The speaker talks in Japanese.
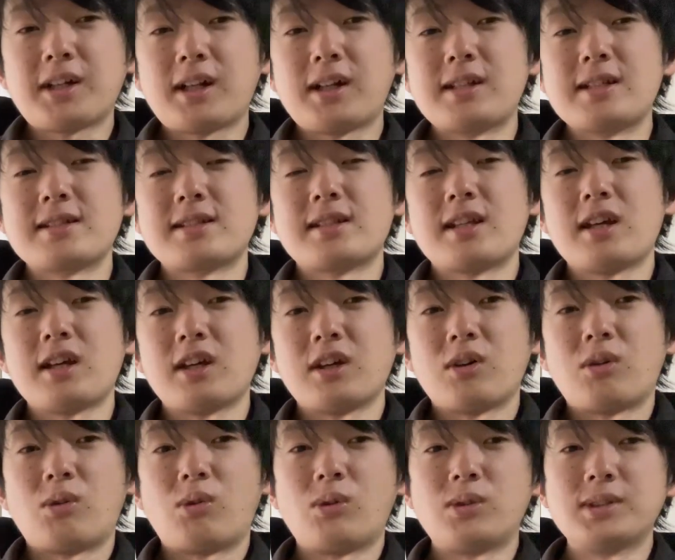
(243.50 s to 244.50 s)
からです
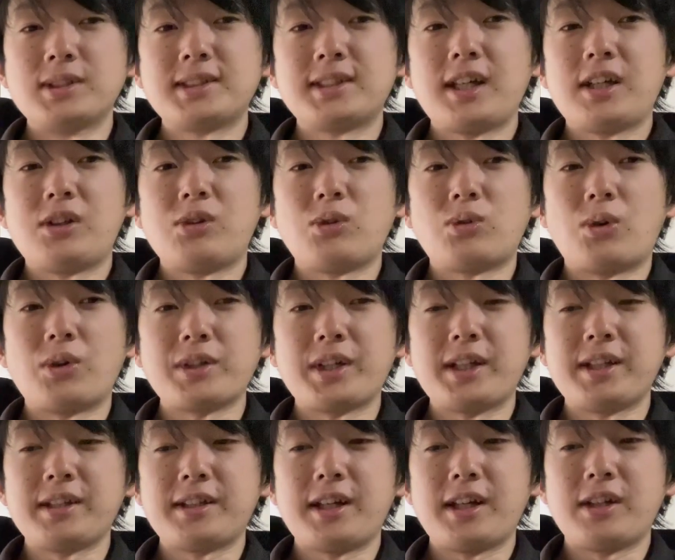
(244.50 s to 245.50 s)
ね、温泉旅行
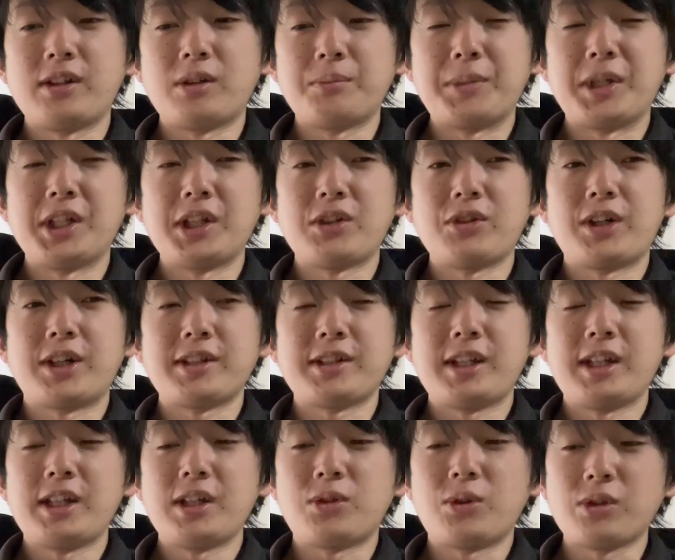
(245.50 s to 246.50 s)
検定の勉強をやっ
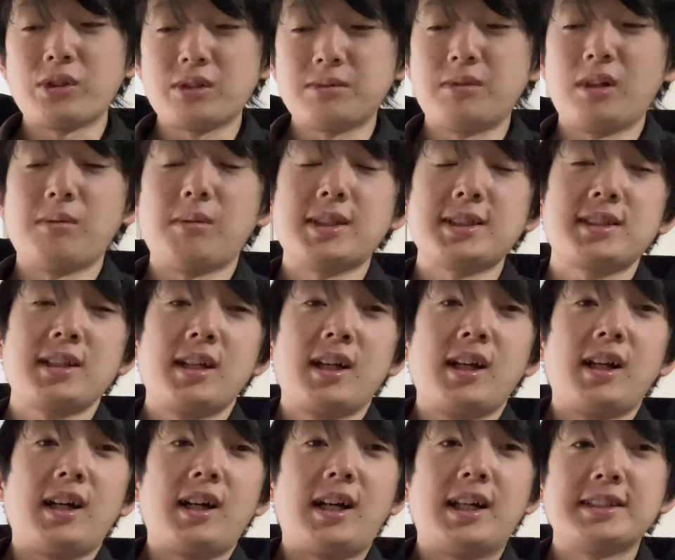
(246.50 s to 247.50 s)
ていこうと思います。
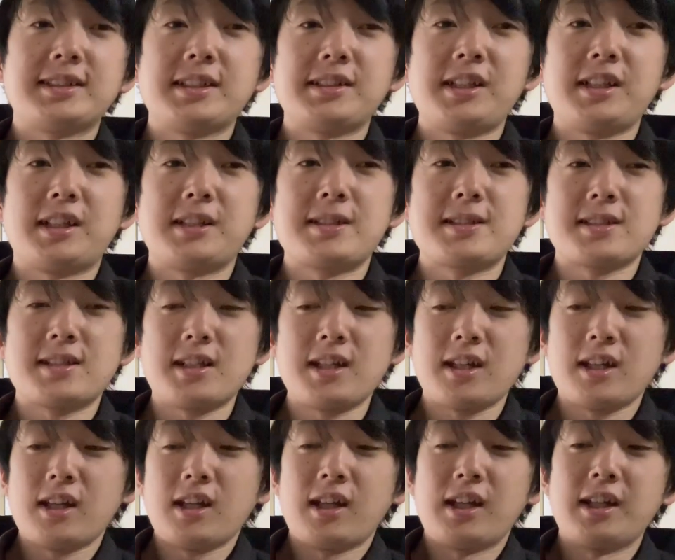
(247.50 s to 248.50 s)
あさってがです
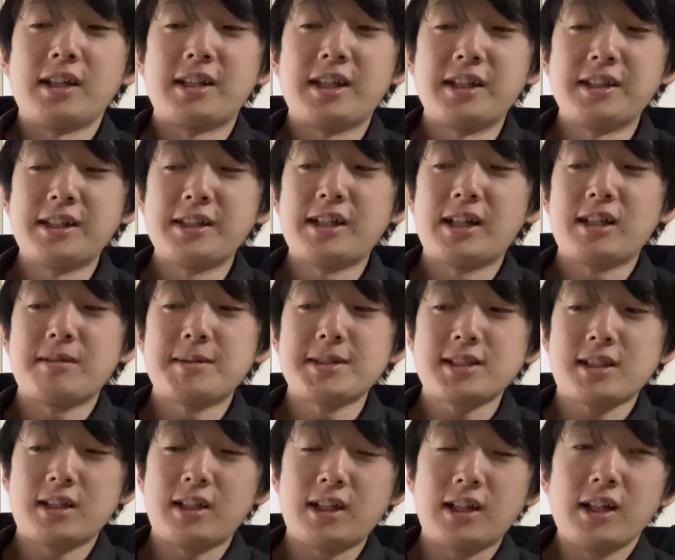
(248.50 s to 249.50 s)
ね、え検定でありま
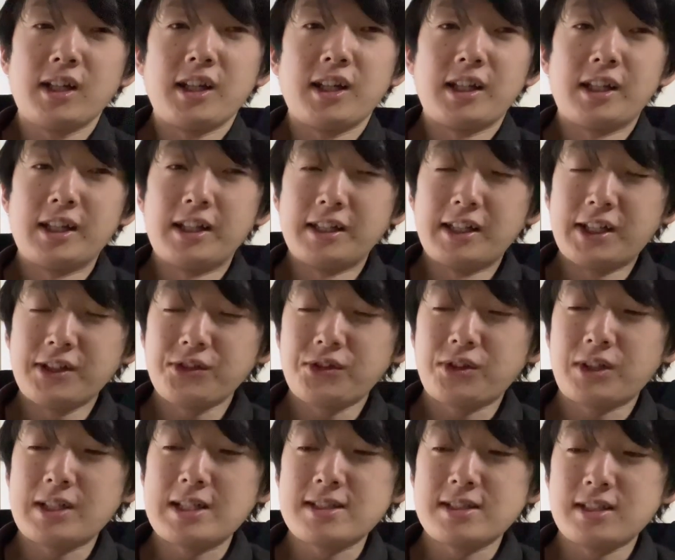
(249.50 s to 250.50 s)
すから、えー、なん
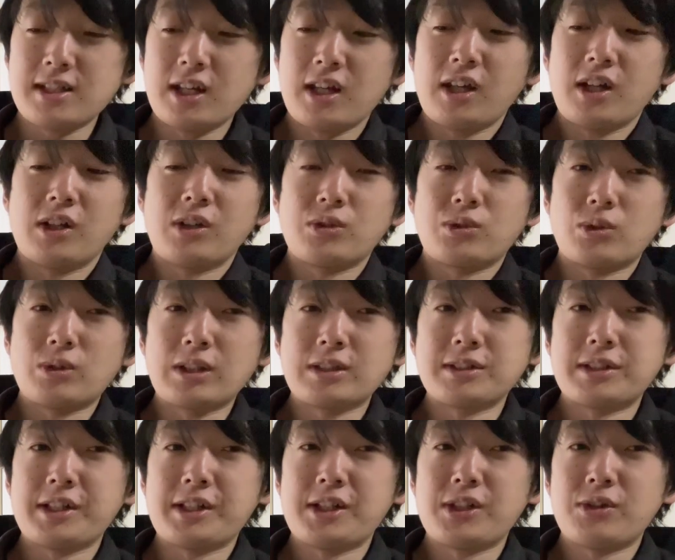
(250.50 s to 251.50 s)
とかですね、合
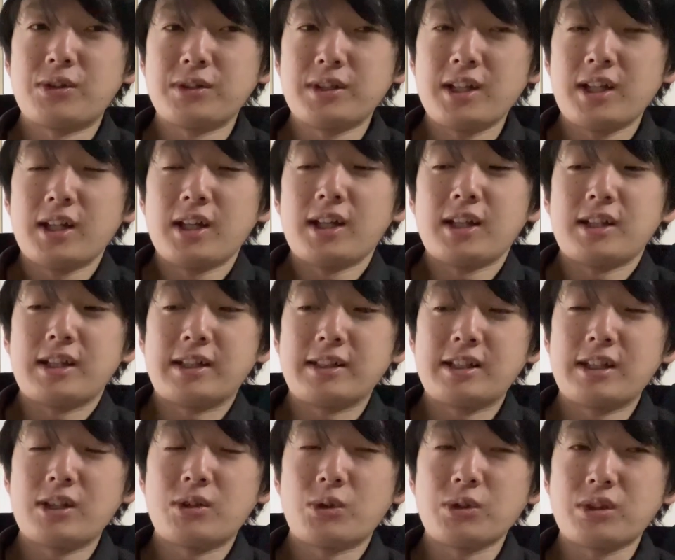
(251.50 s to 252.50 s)
格できるように
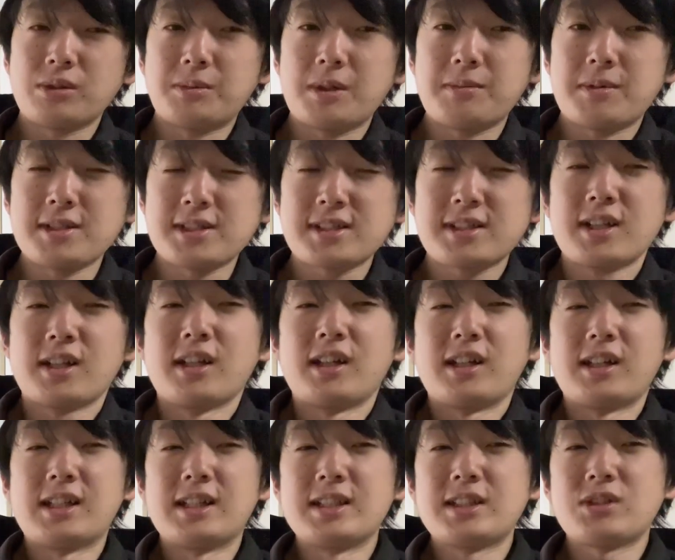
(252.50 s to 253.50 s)
やっていこうと思います。
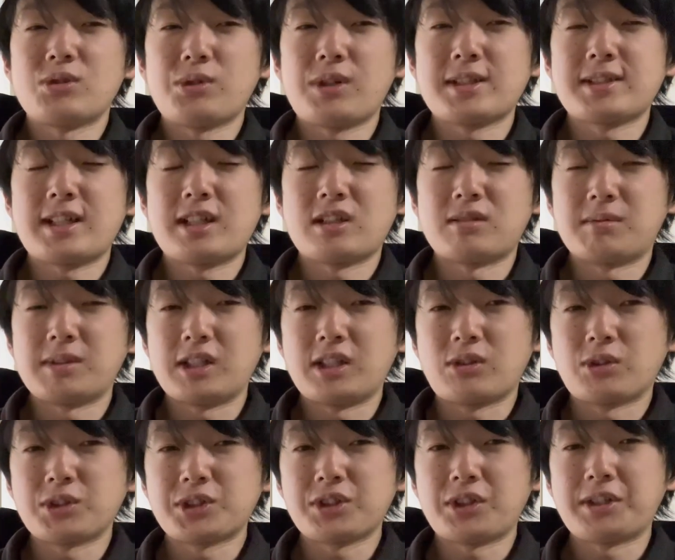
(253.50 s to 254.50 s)
えー、それでは最後ま
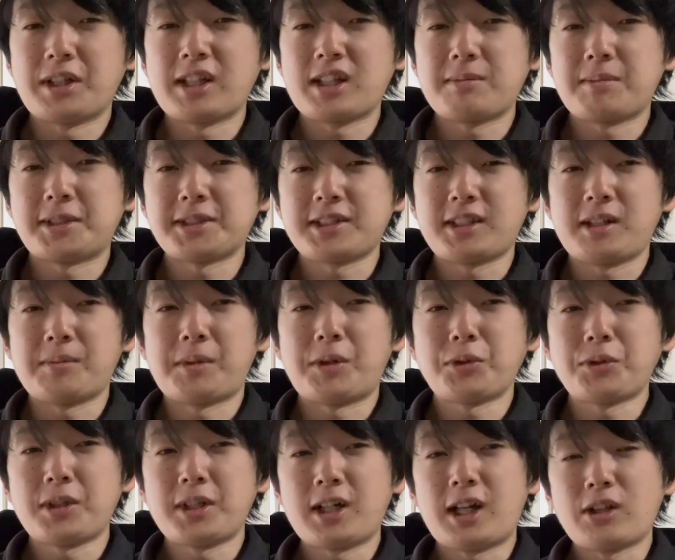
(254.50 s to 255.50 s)
でご視聴いただきまして
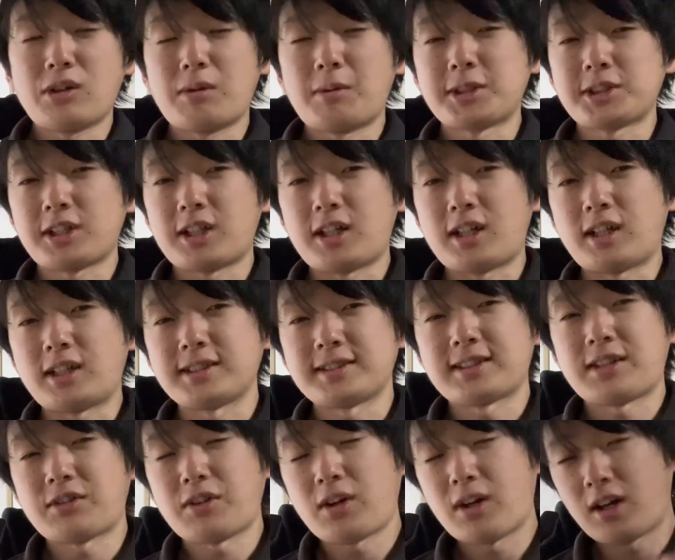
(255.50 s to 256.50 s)
誠にありがとうございま
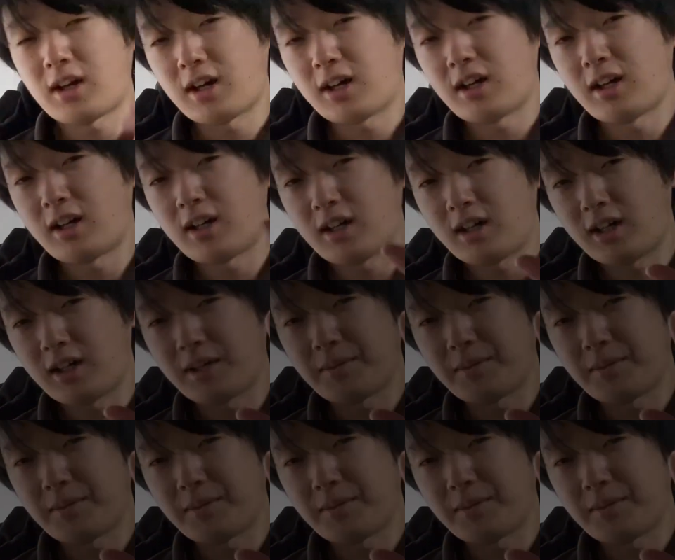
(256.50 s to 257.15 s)
した。さよな